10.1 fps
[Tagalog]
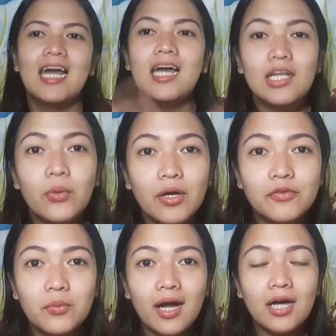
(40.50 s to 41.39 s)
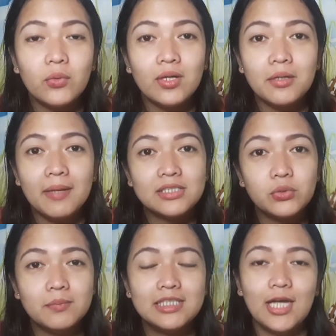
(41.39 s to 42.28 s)
Hello everyone! Welcome back
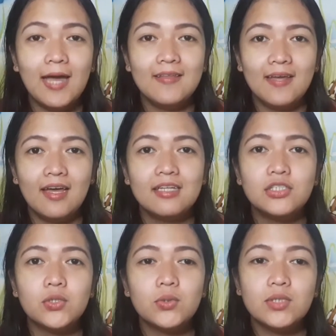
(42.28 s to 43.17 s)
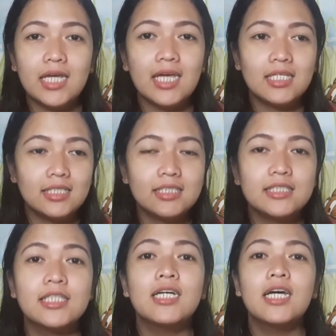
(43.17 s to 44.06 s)
to my channel. So today
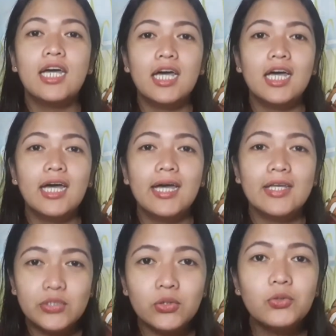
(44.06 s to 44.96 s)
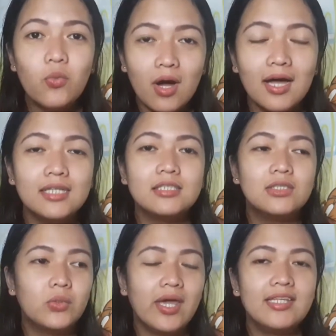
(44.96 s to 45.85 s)
is June
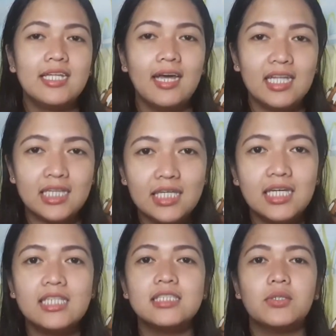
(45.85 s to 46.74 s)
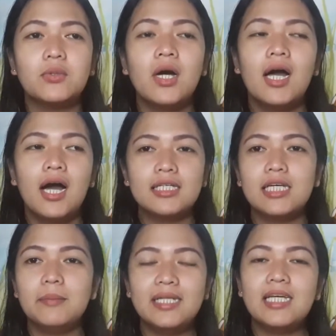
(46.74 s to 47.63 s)
1, 2019. So
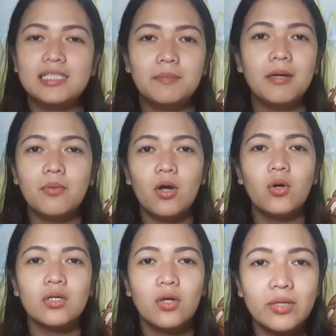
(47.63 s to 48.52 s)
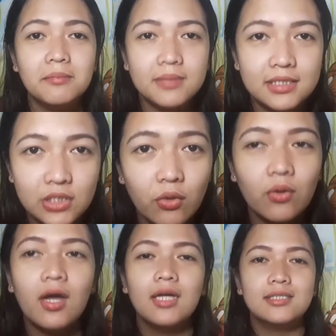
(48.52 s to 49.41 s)
may naisip lang po akong gawing
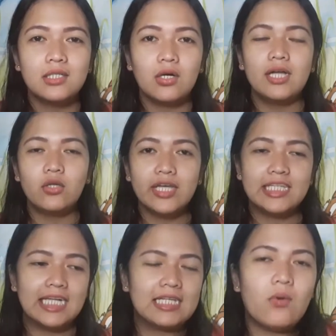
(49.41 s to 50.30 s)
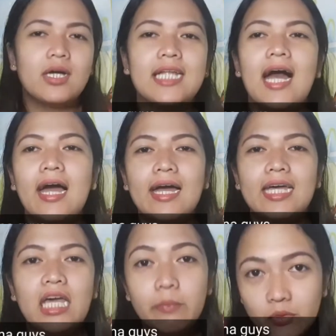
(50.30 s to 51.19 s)
video. So ito ay tinatawag na
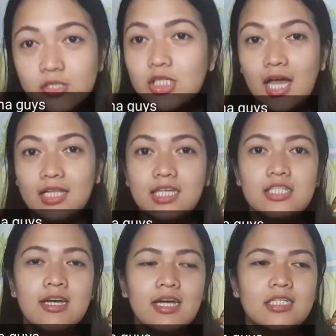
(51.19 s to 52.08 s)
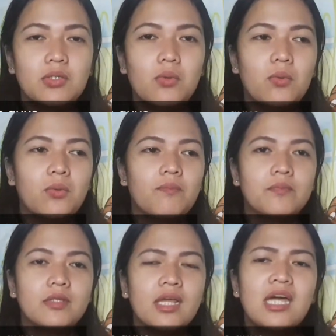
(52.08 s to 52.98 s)
Ipon Challenge. So
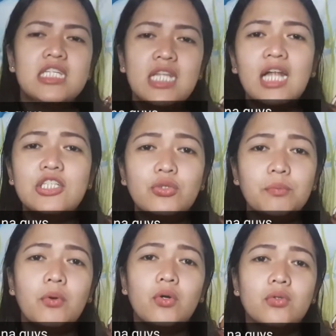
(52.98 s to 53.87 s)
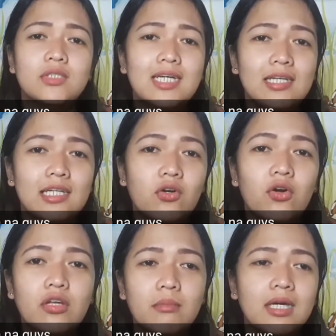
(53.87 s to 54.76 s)
challenge ko po yung sarili ko
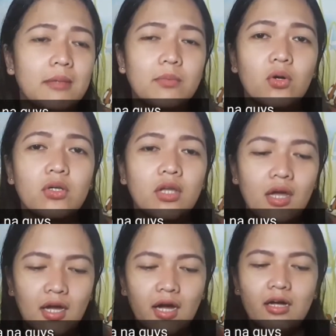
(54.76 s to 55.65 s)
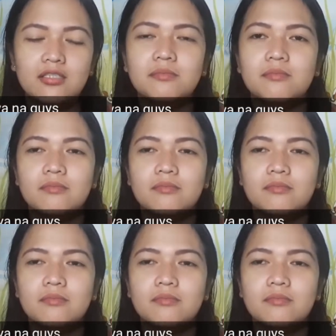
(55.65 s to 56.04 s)
na mag-ipon um,